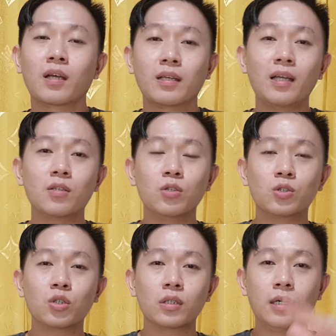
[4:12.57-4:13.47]
dan
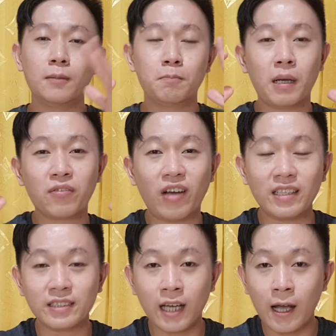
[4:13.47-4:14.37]
untuk eh,
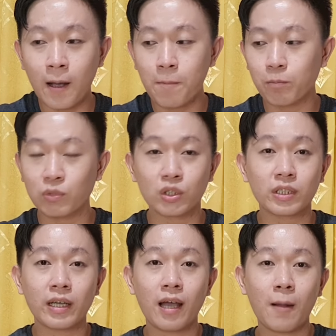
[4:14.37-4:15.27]
manfaatnya menurut
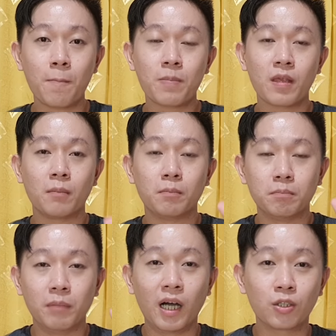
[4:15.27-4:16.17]
saya
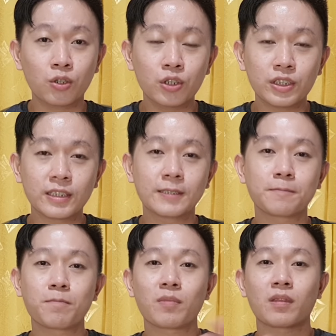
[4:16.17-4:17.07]
bagus
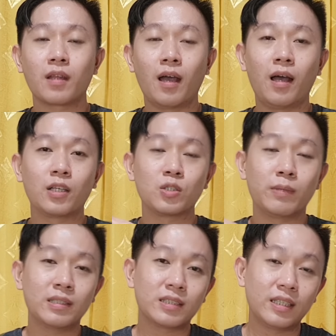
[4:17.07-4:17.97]
nah
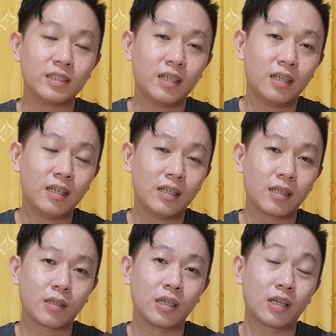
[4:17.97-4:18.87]
cuman saja
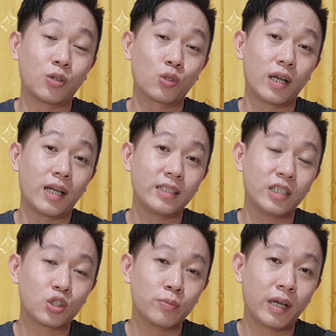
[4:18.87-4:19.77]

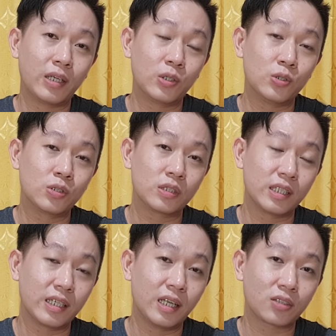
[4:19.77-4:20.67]
kurangannya itu mengandung
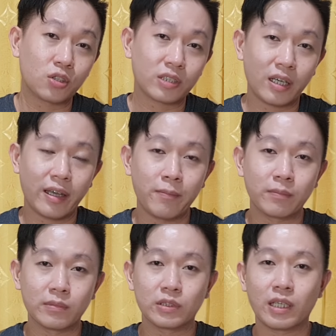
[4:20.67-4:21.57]
tinggi laktosa ya
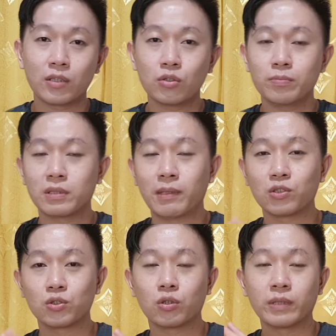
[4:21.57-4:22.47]
saya tuh
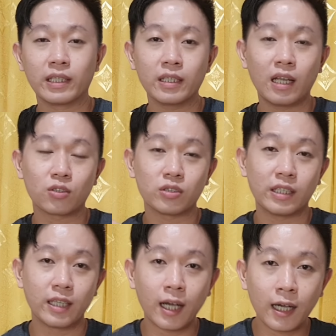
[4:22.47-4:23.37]
maksud cukup tinggi
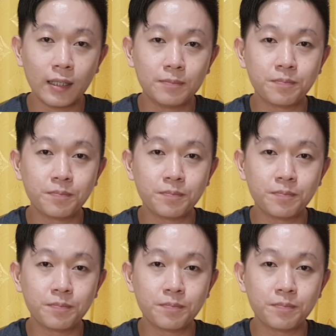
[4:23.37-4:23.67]
laktosanya